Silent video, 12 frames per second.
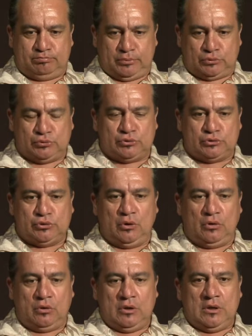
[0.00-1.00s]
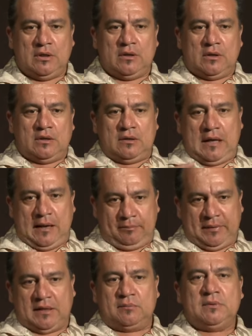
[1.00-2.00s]
production, a
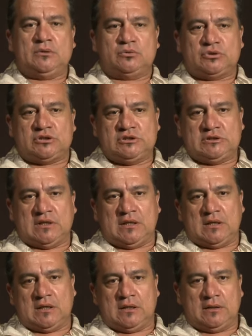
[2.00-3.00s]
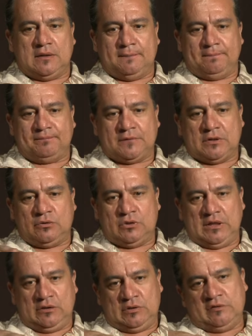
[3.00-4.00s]
permis aussi
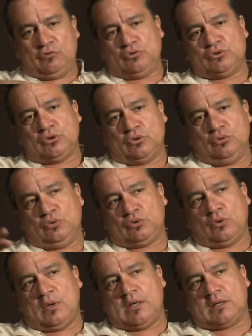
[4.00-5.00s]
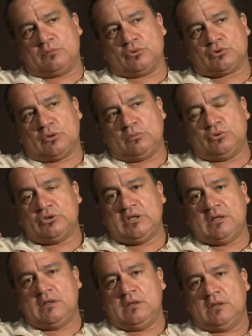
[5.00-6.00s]
une, évolution notoire, me
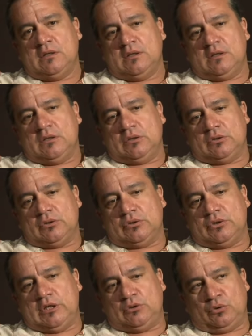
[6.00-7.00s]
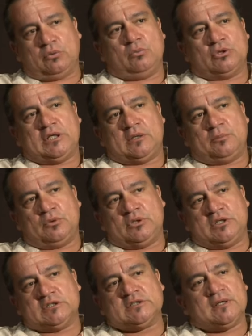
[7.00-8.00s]
semble-t-il, des documentaires
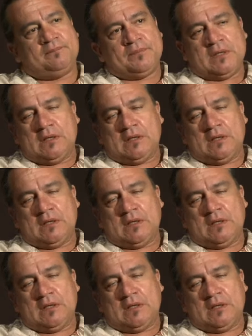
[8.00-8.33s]
polynésiens.